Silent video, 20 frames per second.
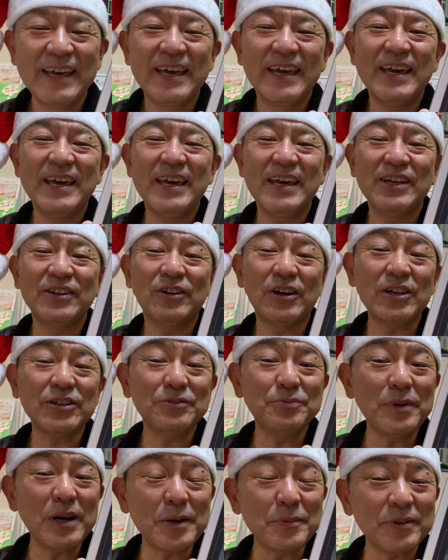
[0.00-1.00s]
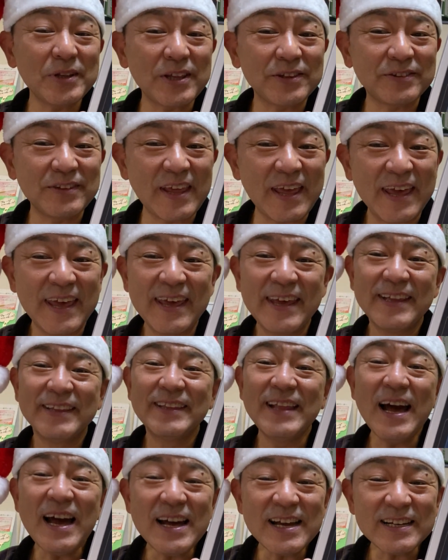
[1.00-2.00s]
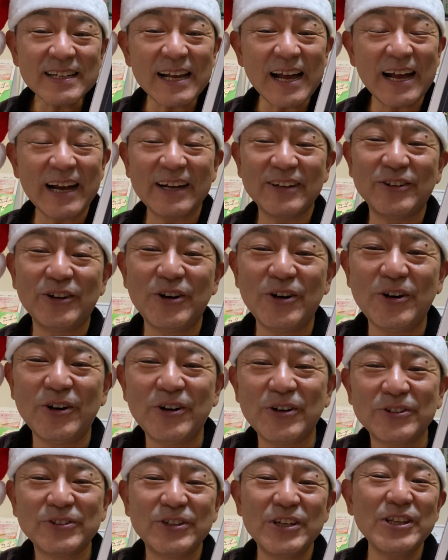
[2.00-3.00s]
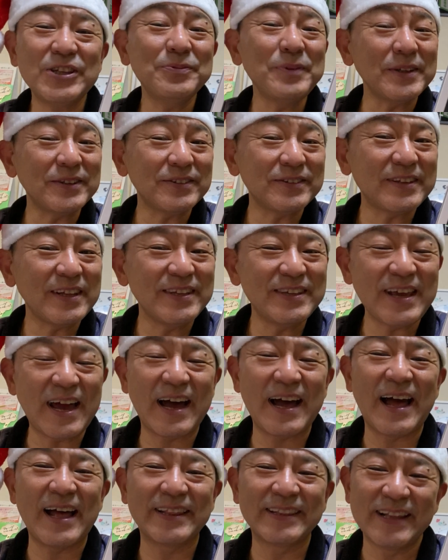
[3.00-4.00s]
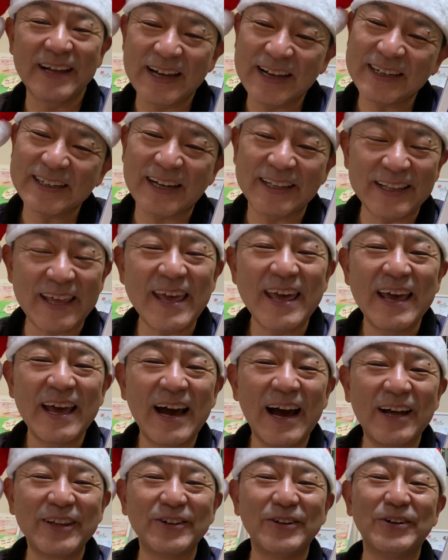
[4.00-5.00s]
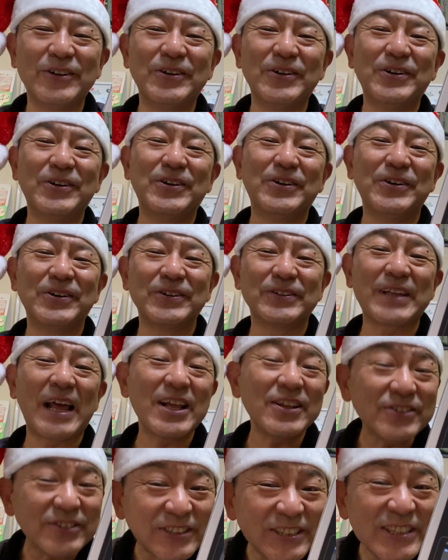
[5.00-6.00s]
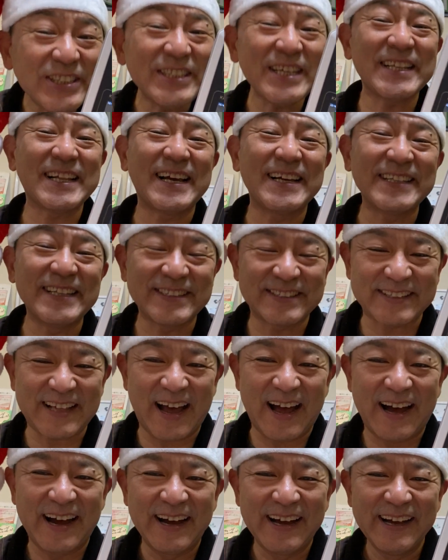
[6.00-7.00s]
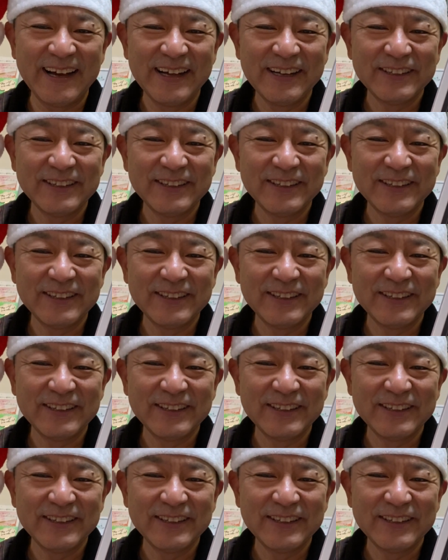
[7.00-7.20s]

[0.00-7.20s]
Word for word: えー、ロハス村もですね、なんかこう、クリスマスっていや、なんかね、あのー、楽しいじゃないですか。